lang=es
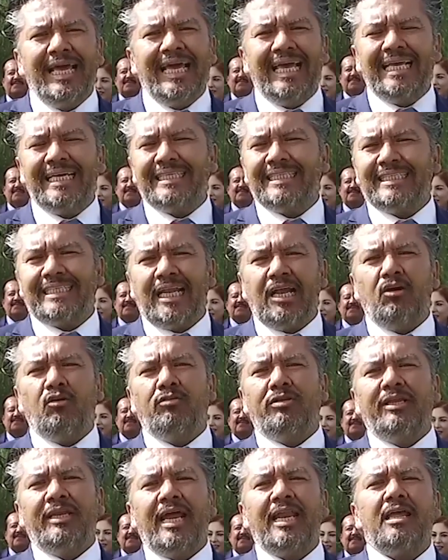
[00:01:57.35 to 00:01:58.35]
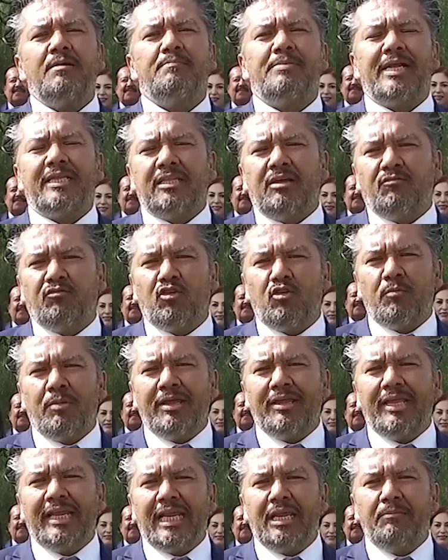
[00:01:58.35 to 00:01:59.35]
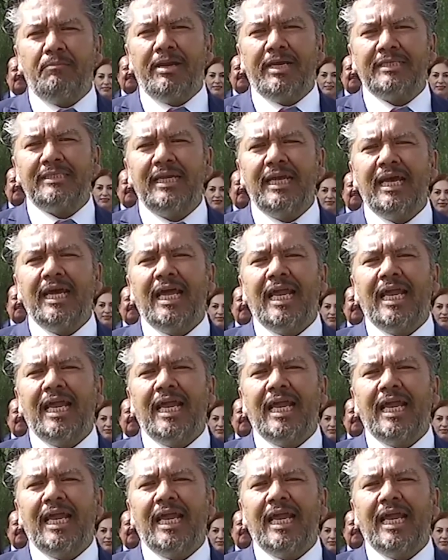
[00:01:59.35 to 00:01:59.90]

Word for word: extraordinaria plataforma de RIMAX,